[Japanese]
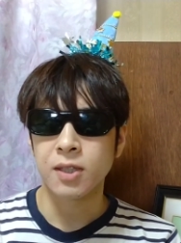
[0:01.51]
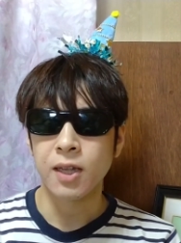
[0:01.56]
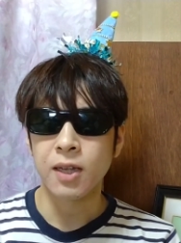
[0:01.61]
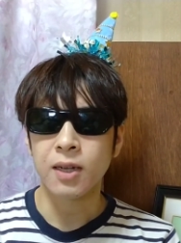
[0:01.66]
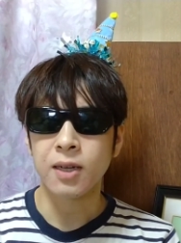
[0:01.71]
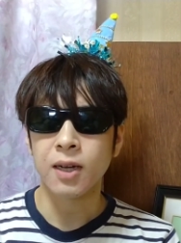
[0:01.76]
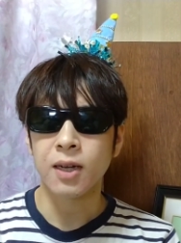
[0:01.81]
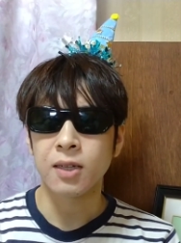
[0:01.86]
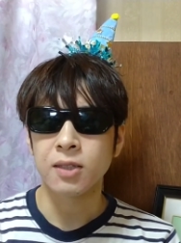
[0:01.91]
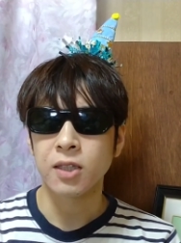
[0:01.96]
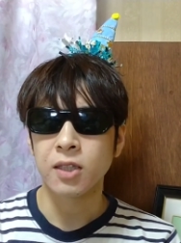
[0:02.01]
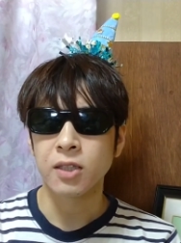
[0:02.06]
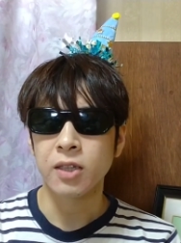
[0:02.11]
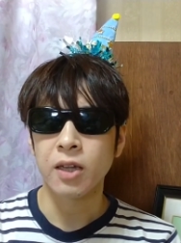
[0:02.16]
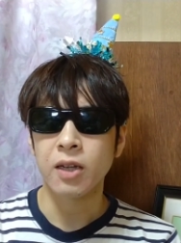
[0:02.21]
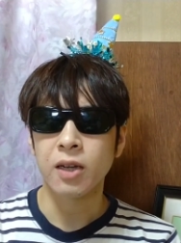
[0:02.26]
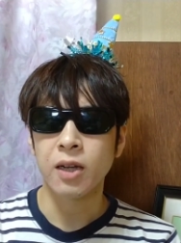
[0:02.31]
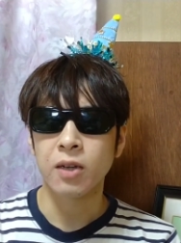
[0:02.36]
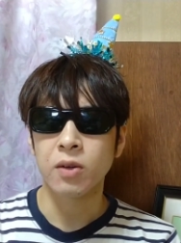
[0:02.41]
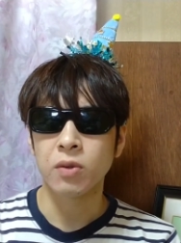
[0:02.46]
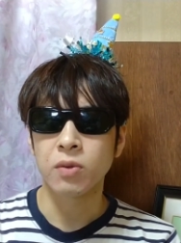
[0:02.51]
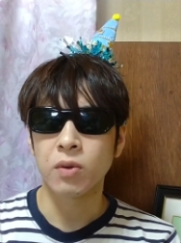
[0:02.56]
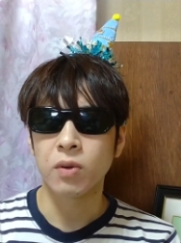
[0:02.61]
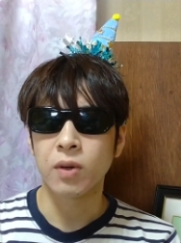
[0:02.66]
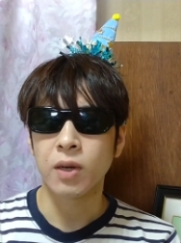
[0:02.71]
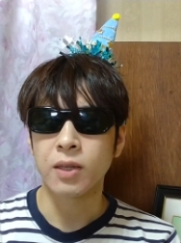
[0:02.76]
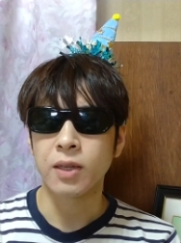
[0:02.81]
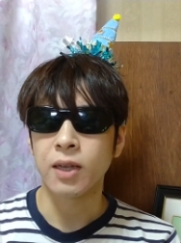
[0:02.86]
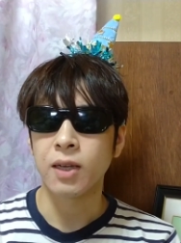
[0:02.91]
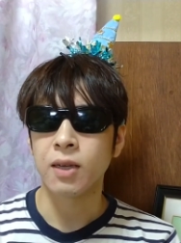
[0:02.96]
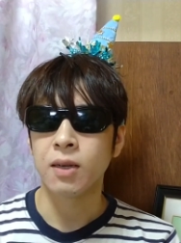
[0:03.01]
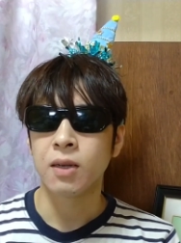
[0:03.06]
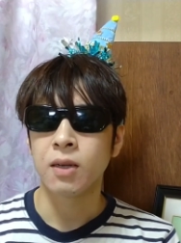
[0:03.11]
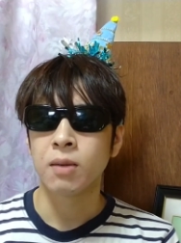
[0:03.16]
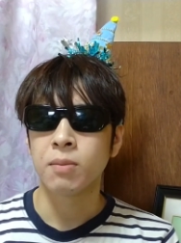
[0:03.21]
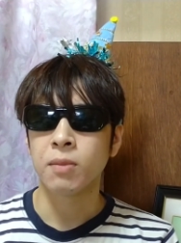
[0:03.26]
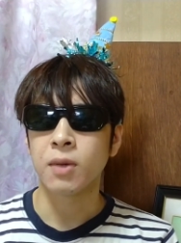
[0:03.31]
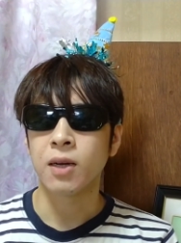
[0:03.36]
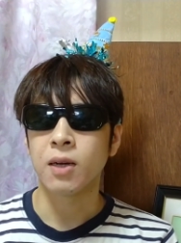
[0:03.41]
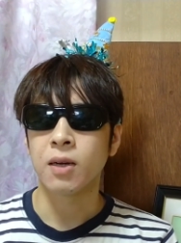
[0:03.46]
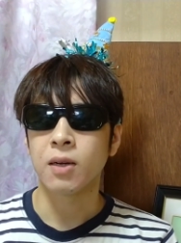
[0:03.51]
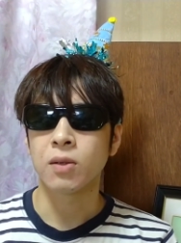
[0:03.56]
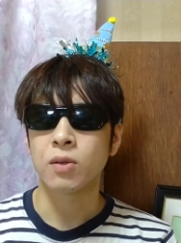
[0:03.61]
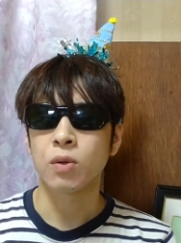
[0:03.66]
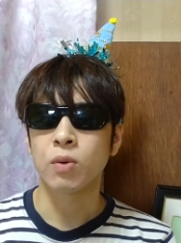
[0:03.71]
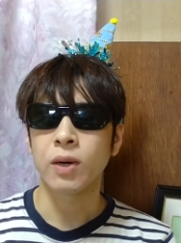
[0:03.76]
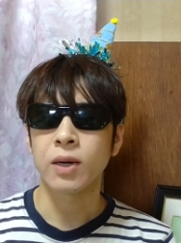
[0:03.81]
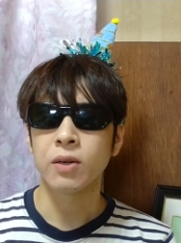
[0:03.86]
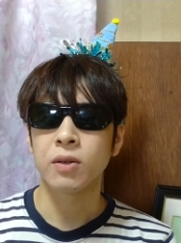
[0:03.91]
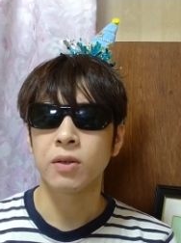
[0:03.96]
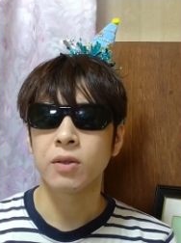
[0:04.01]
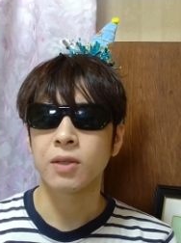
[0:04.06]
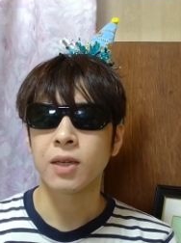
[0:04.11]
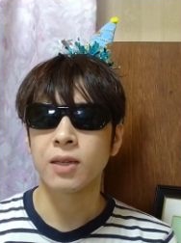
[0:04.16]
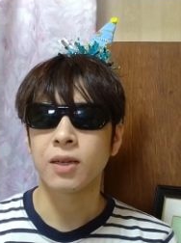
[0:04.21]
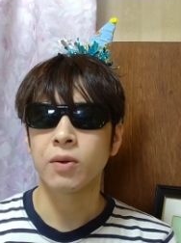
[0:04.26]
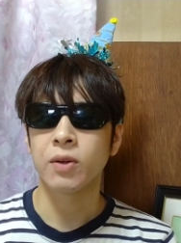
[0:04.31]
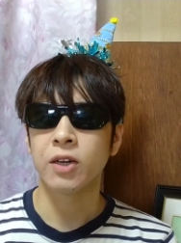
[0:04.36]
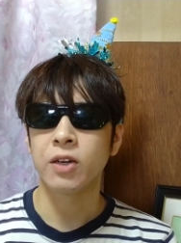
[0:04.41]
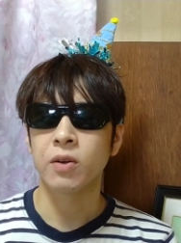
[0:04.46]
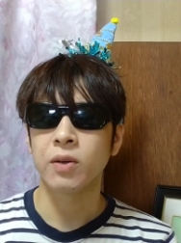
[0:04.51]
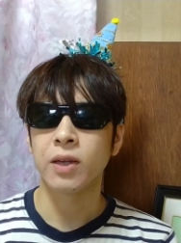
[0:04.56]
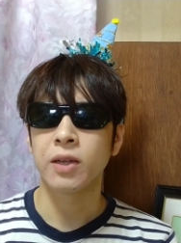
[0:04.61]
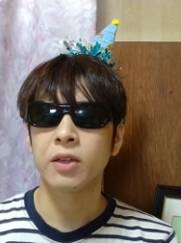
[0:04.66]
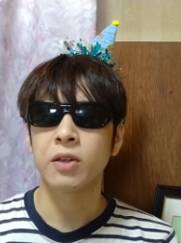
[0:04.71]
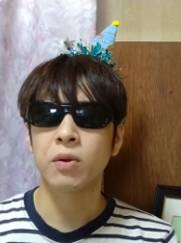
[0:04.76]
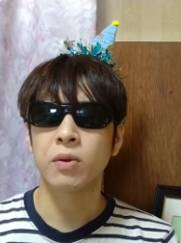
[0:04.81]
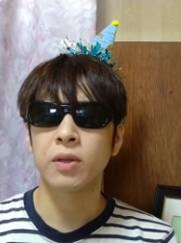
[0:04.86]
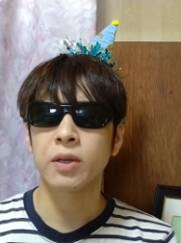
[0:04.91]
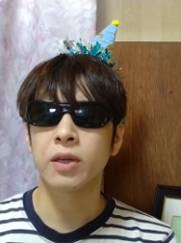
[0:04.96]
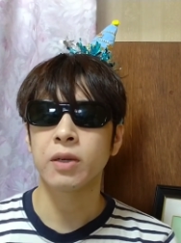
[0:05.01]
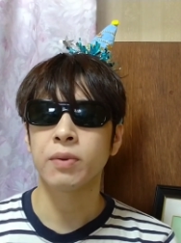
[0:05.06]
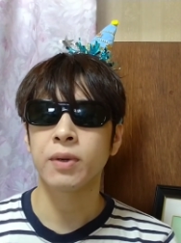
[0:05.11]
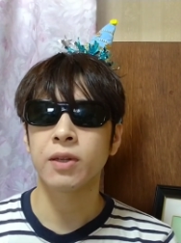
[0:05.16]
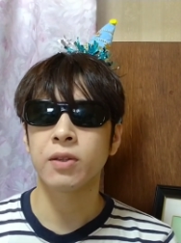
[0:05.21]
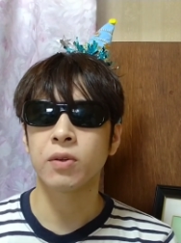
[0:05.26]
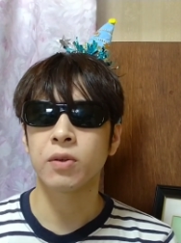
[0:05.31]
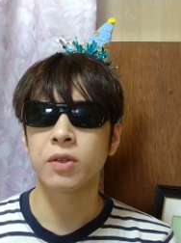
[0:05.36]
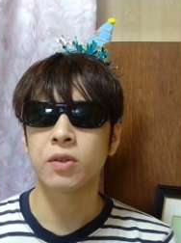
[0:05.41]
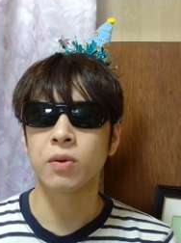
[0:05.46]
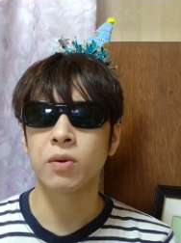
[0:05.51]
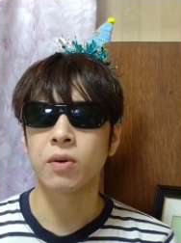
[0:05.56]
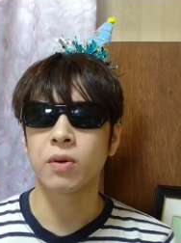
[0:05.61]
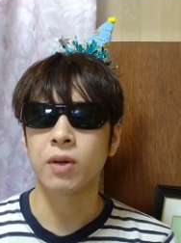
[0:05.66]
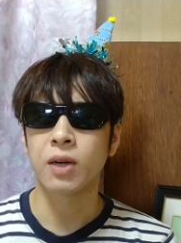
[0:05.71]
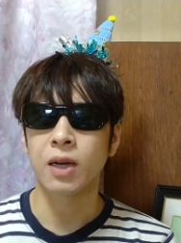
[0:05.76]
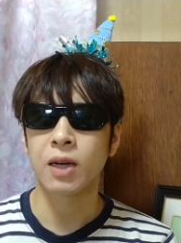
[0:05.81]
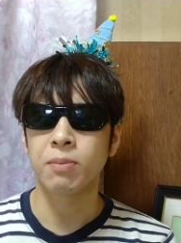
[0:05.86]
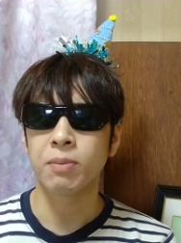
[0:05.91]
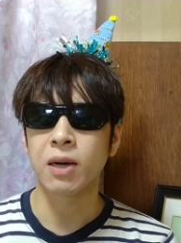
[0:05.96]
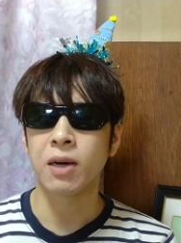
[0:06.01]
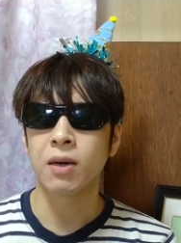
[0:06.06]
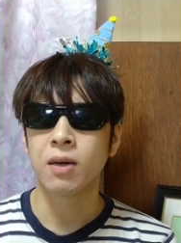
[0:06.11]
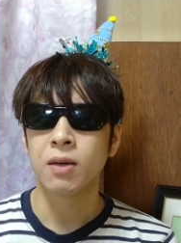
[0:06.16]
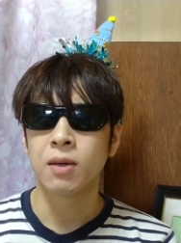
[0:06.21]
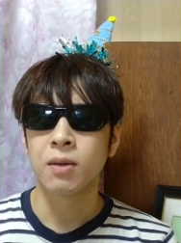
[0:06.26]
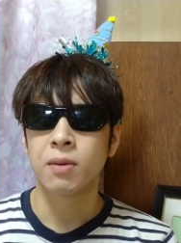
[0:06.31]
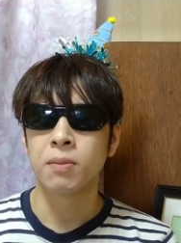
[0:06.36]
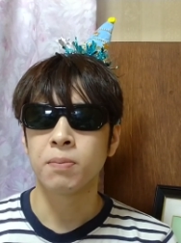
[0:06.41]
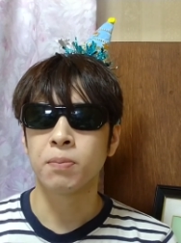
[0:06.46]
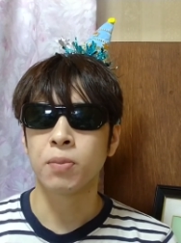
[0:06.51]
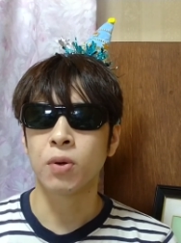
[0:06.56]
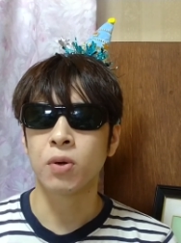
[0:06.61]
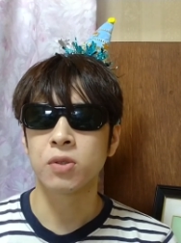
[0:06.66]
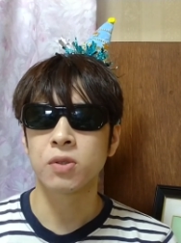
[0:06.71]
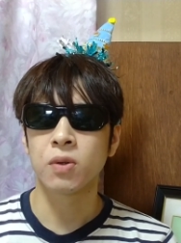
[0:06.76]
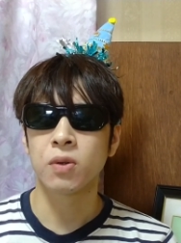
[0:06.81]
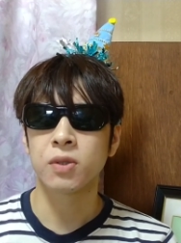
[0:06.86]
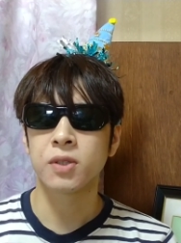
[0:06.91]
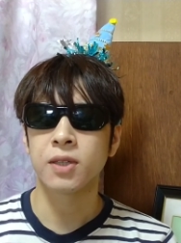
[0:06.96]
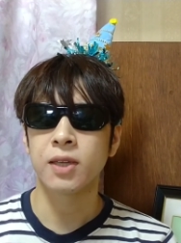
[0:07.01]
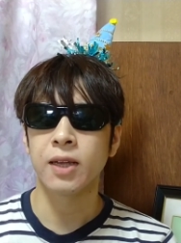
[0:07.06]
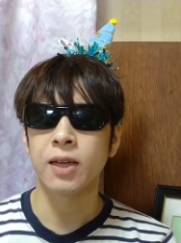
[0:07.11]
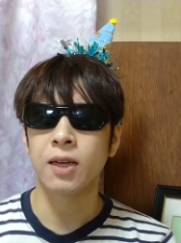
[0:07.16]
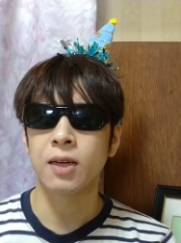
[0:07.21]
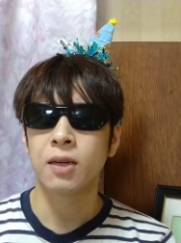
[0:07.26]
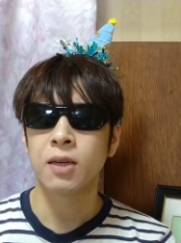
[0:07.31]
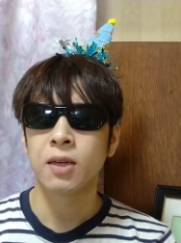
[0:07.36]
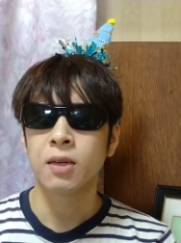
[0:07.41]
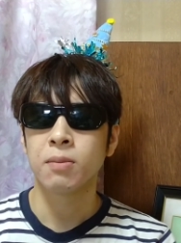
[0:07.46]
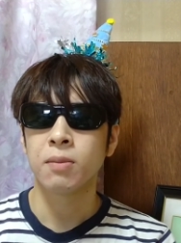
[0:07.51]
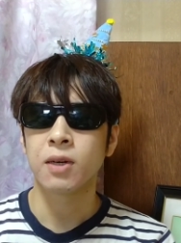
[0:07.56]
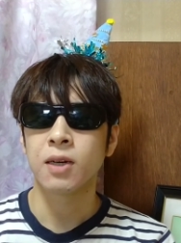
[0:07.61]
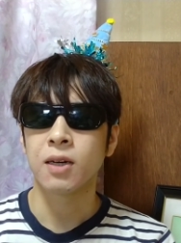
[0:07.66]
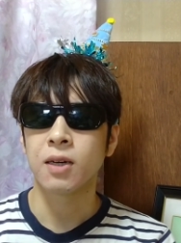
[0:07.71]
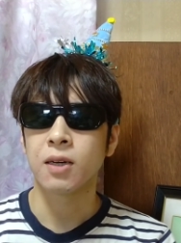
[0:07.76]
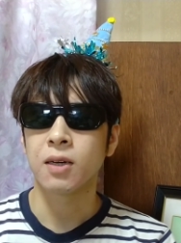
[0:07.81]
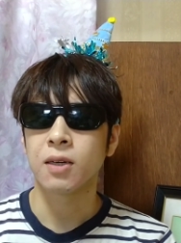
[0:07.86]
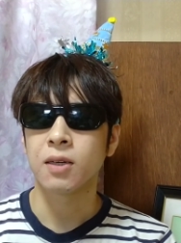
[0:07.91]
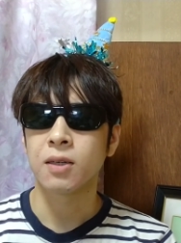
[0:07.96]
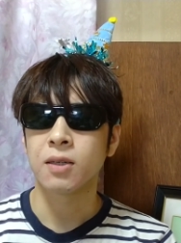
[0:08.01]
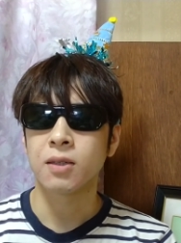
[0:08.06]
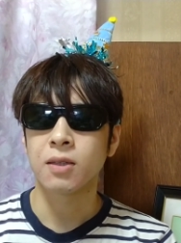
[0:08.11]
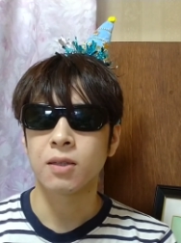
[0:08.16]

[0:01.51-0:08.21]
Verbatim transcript: 前回、前々回の動画で、まあ、とあるただふりの熱狂的ファンの人が、まあ、暴走して、まあ、